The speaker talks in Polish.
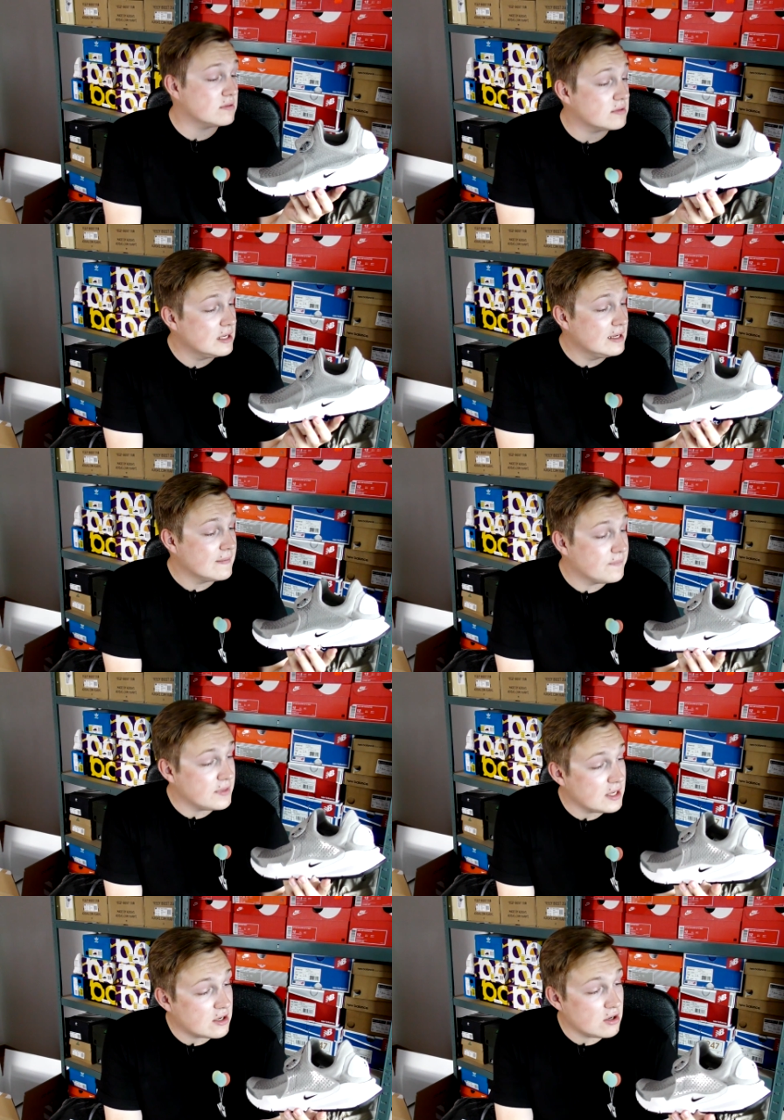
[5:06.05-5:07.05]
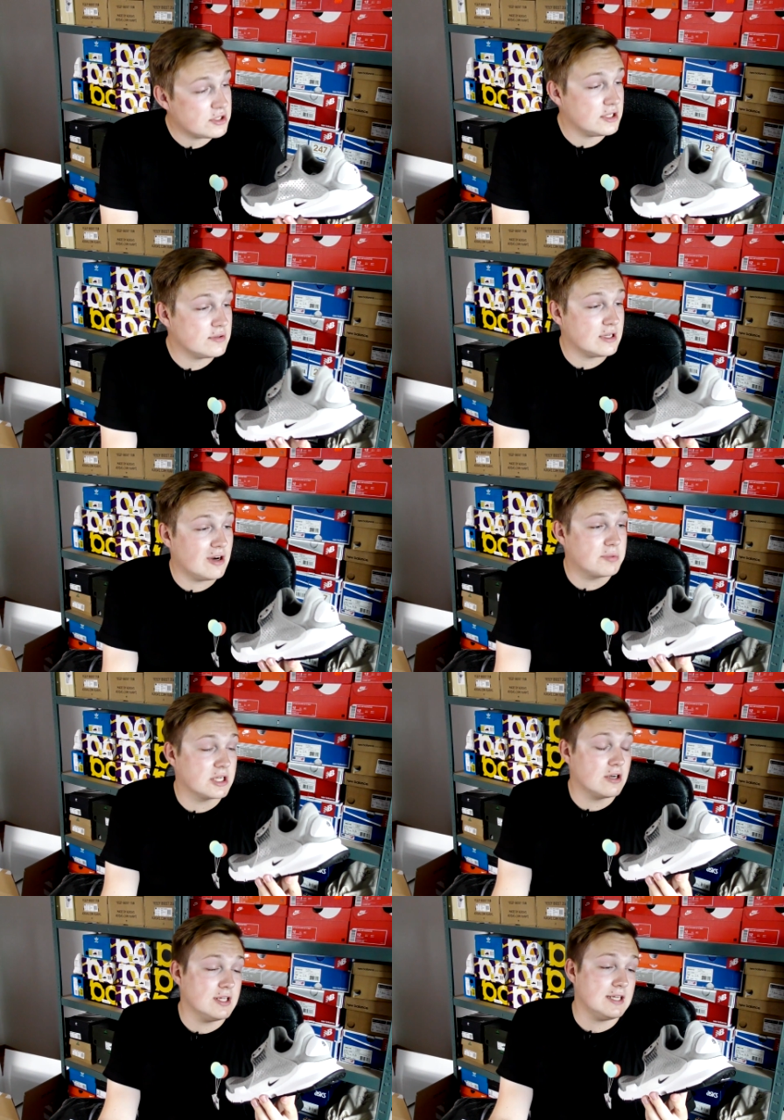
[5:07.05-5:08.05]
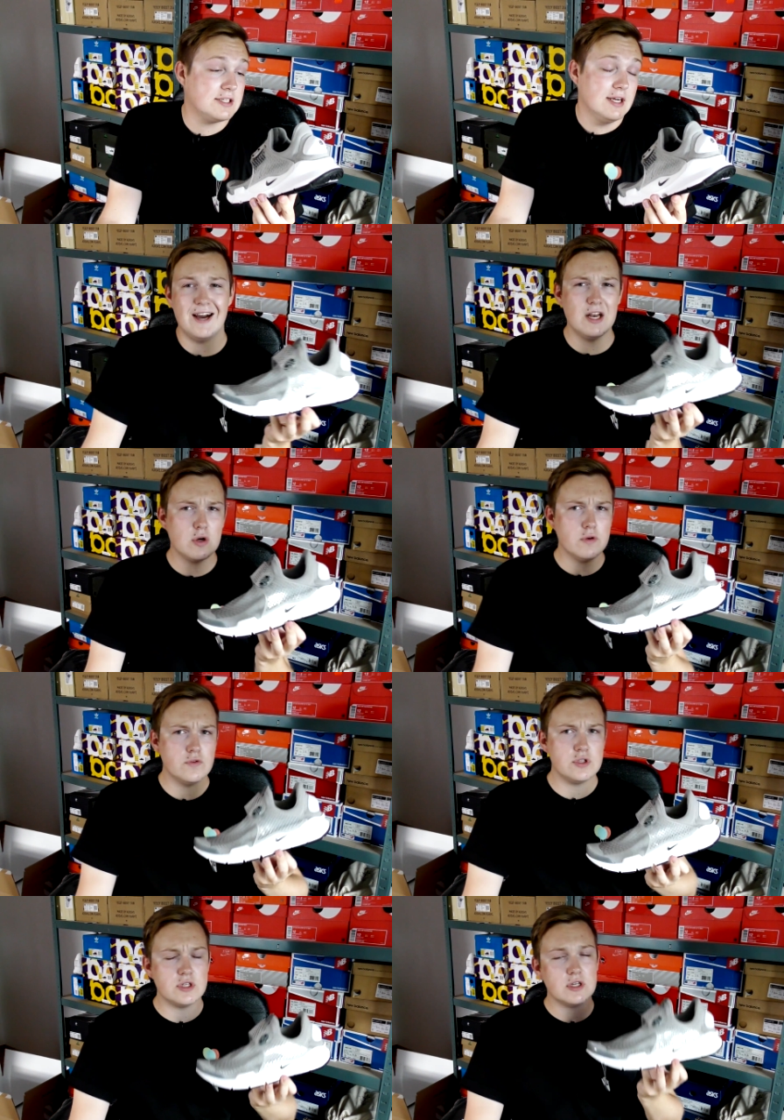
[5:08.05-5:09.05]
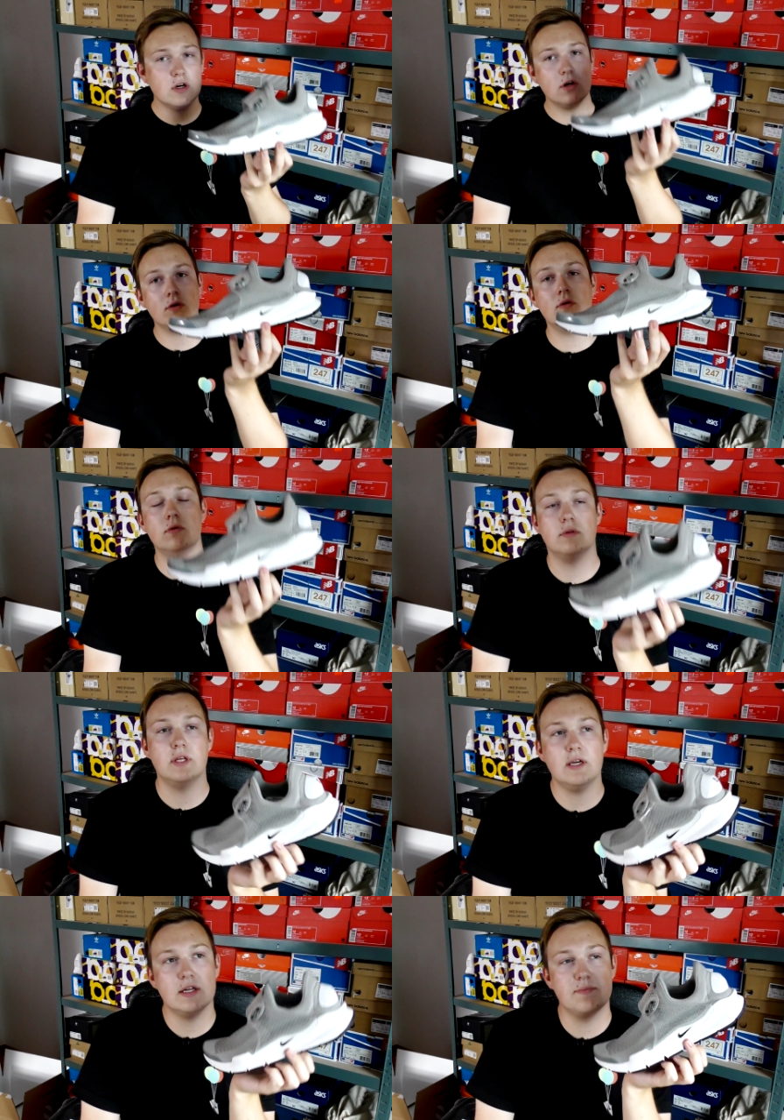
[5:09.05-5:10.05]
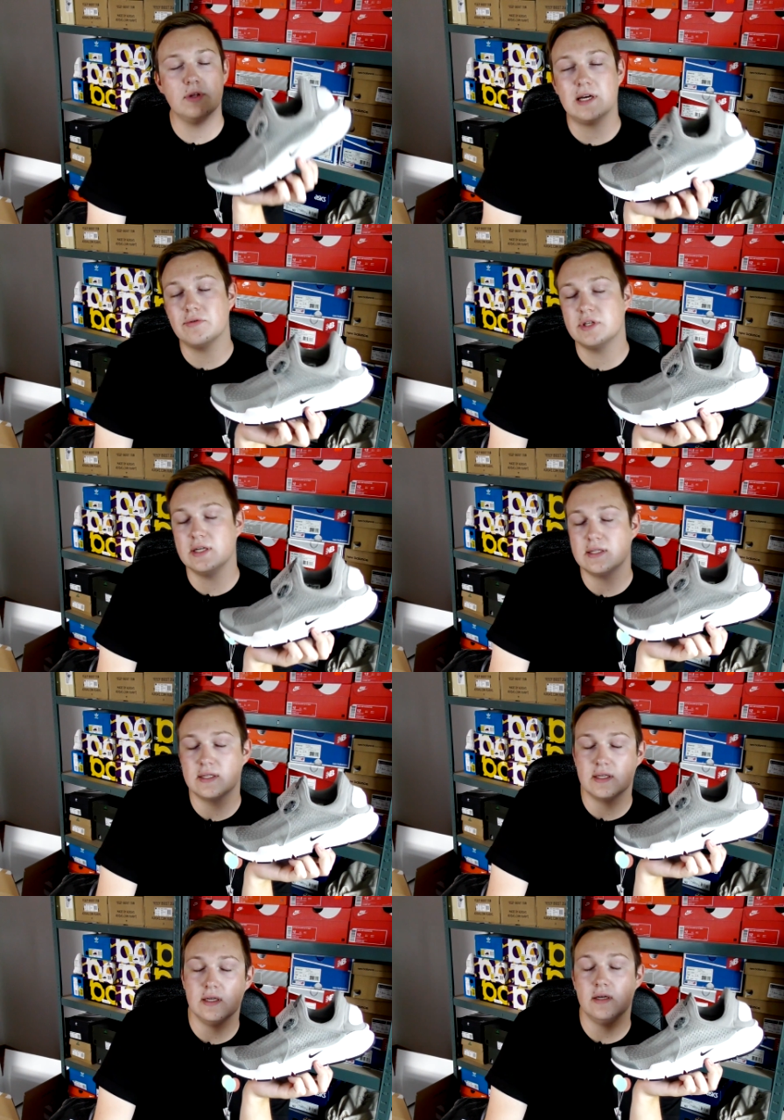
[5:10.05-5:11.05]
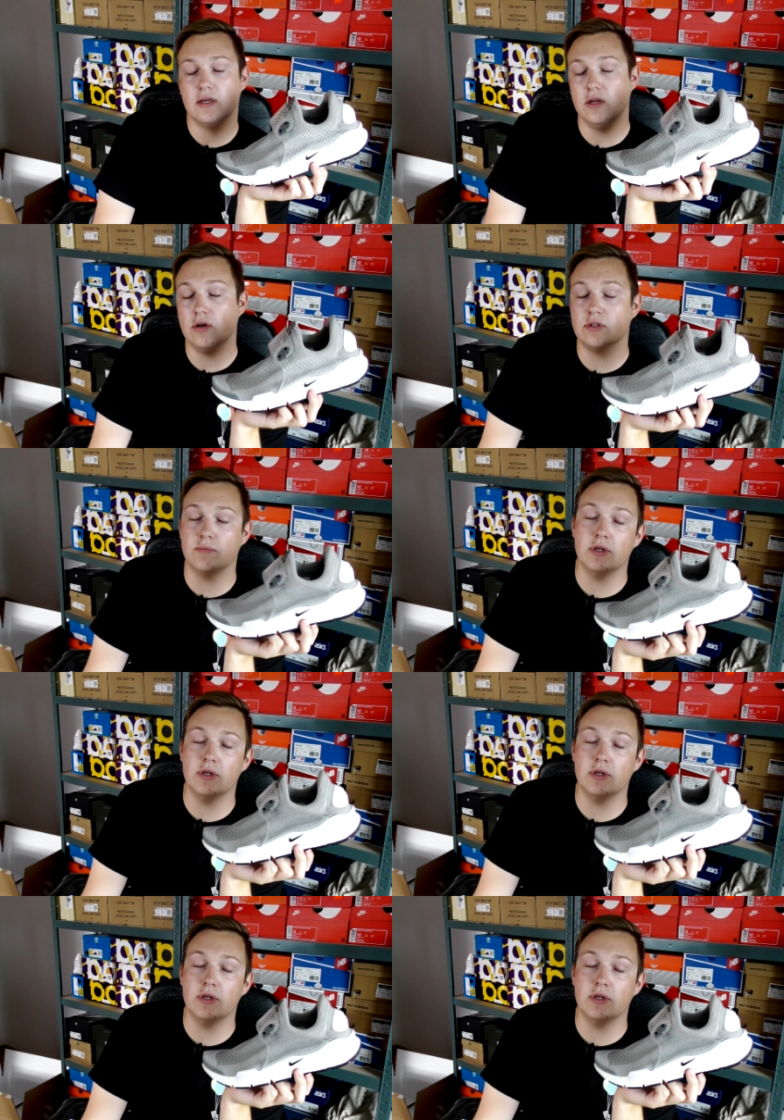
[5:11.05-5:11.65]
E, Nikogo się nie udało przekonać, ale około 2000 roku Tinker spotkał się z e, Hiroshim.